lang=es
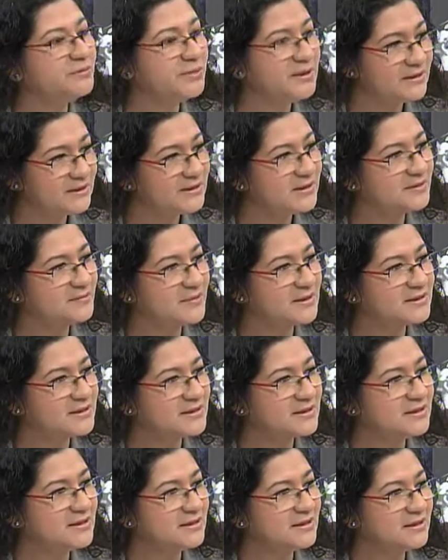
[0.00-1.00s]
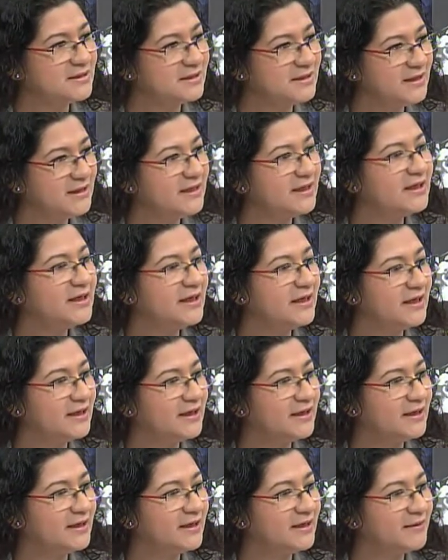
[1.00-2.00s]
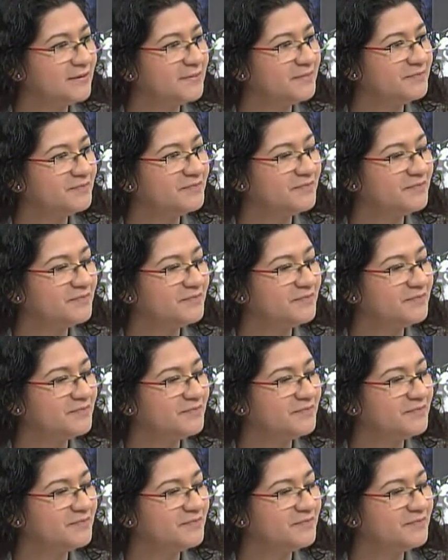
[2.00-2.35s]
víctimas de